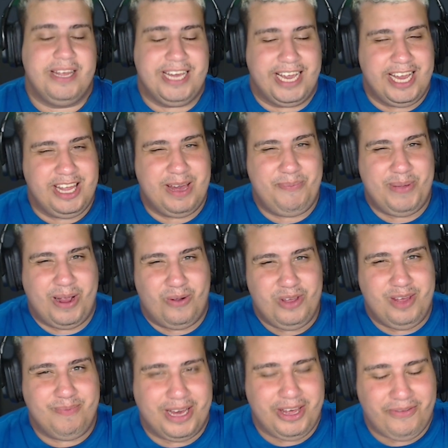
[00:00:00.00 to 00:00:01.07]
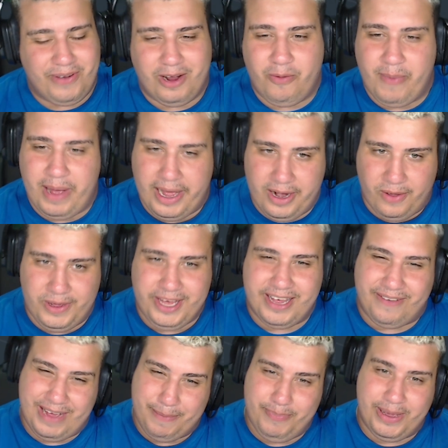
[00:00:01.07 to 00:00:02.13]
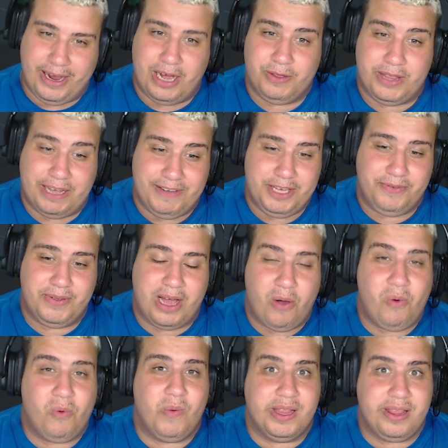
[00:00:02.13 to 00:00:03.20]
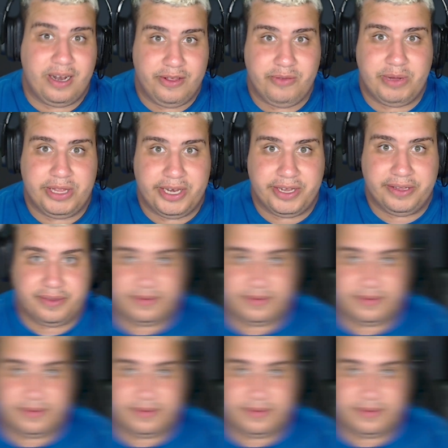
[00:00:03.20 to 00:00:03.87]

achei que a gente ia pegar um time mais fraco, mas não. A gente já vai pegar a oitava de final, o Atlético de Madrid.